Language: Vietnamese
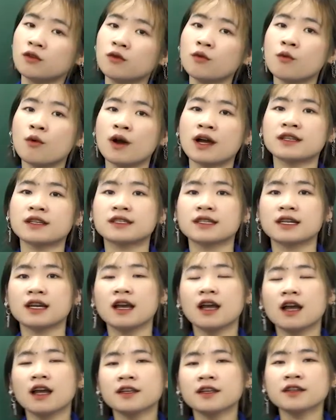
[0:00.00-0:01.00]
Look One.
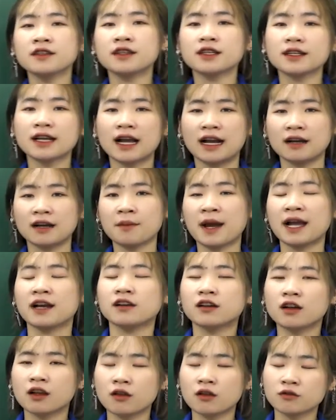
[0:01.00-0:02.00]
Như tất cả các bài
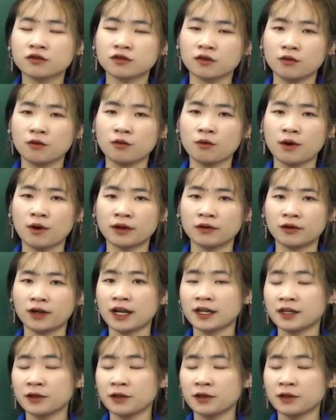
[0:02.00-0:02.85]
A Closer Look One của các